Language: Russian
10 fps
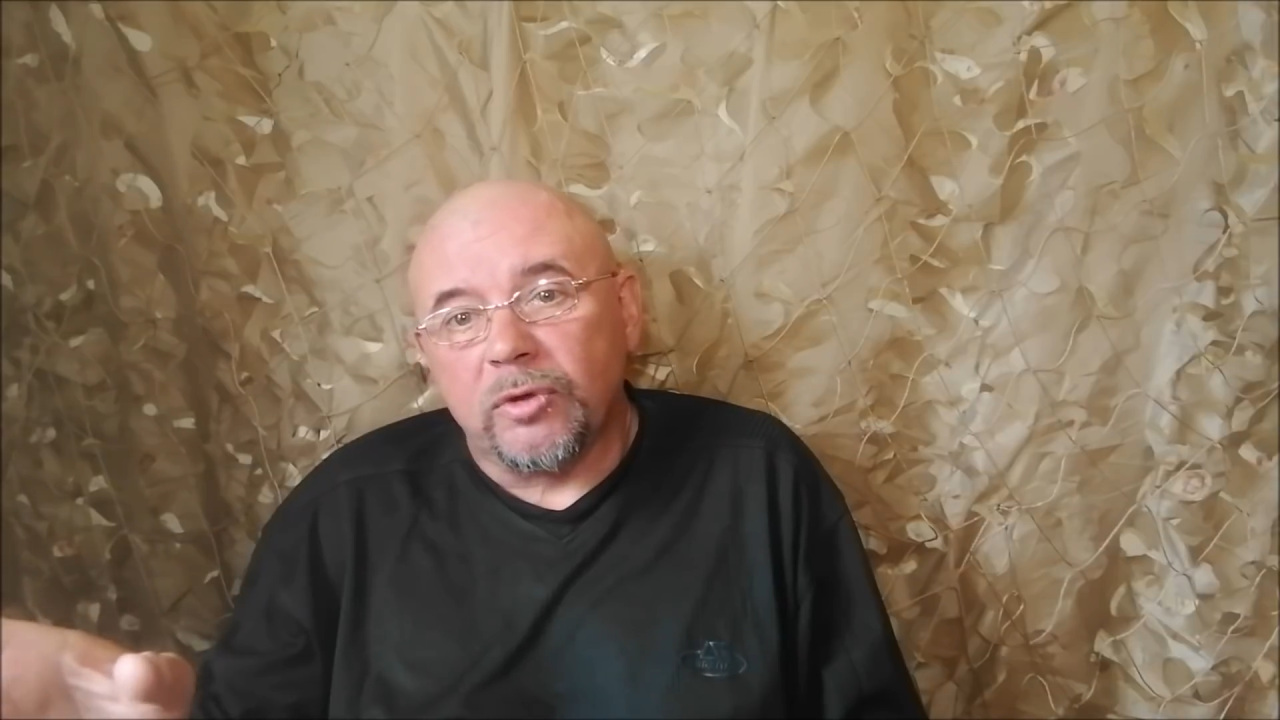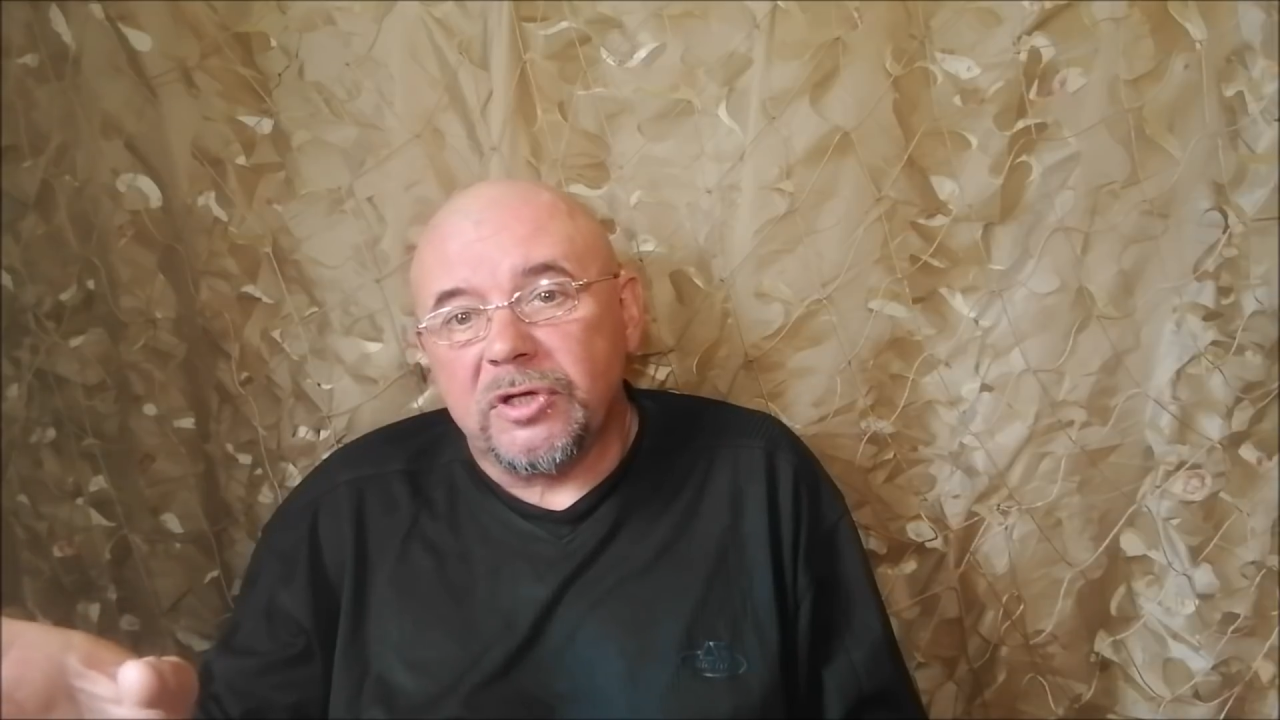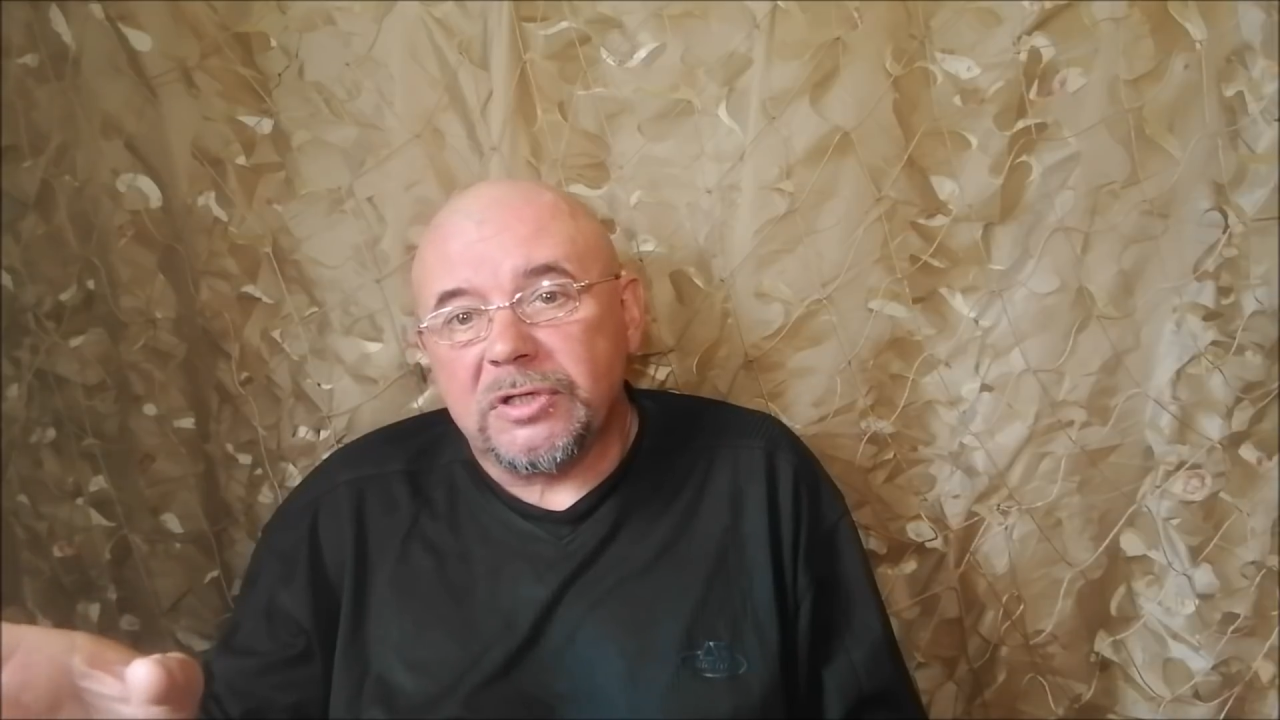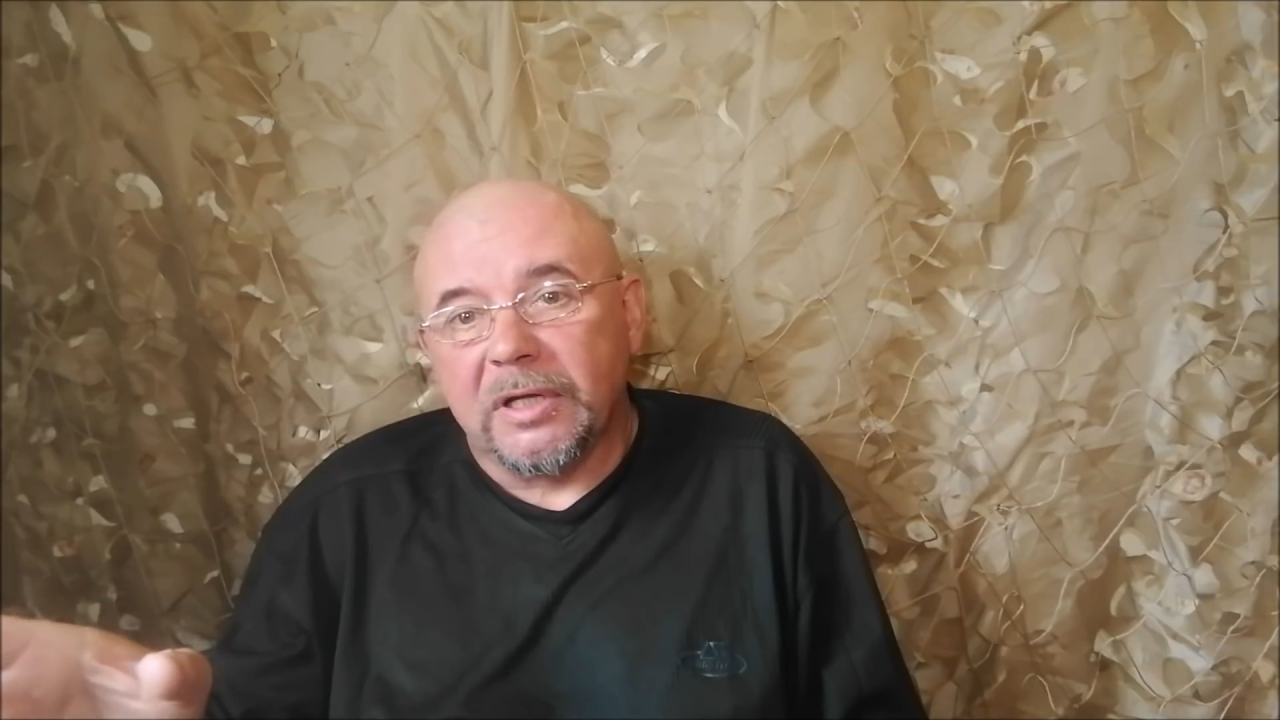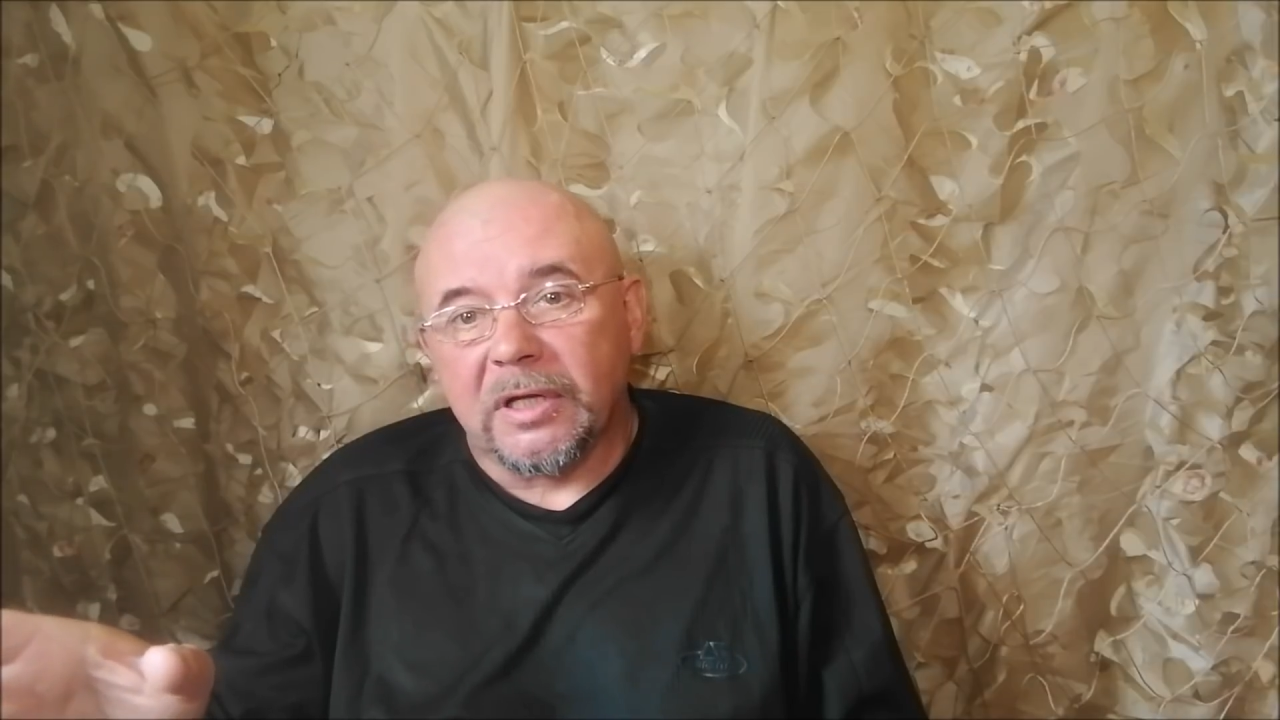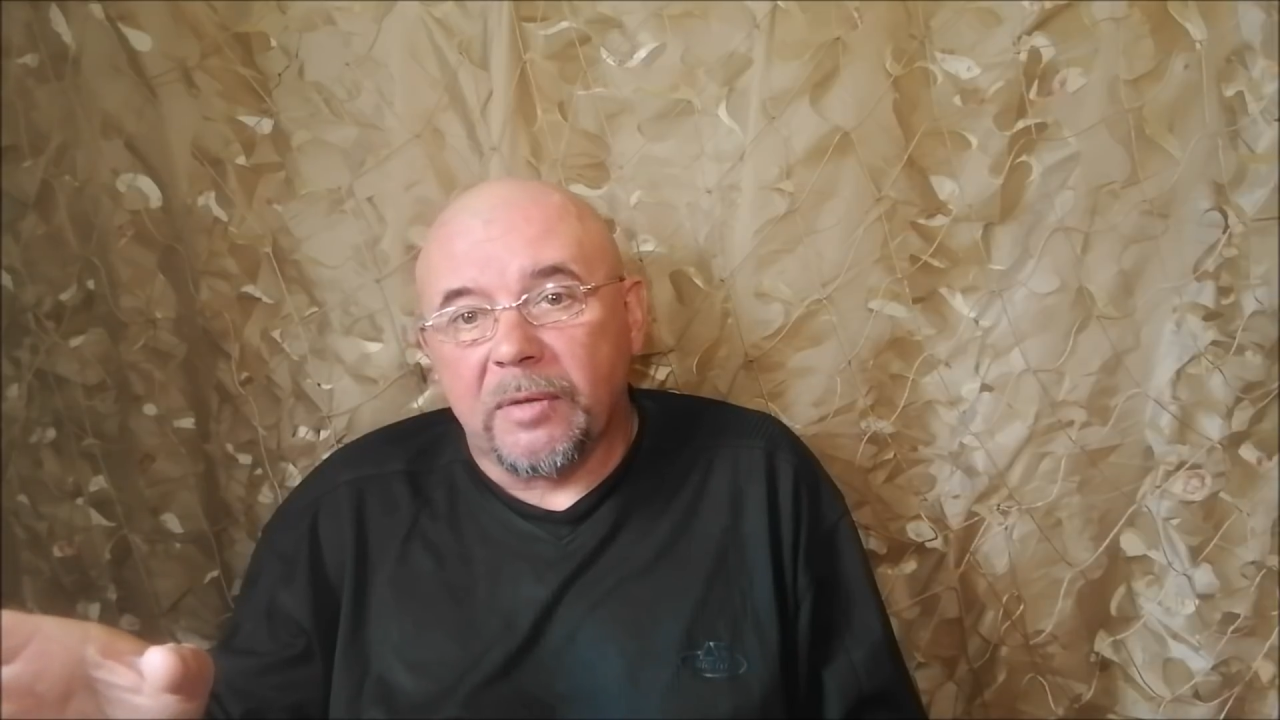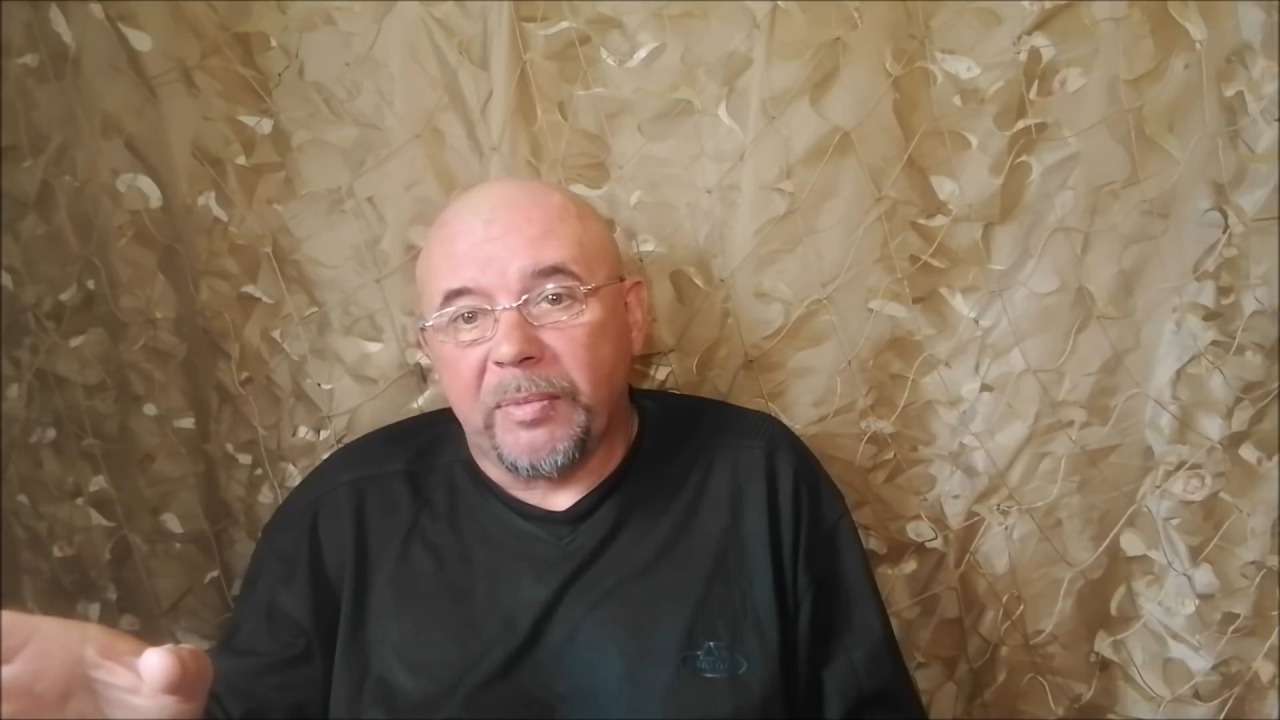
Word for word: кто не члены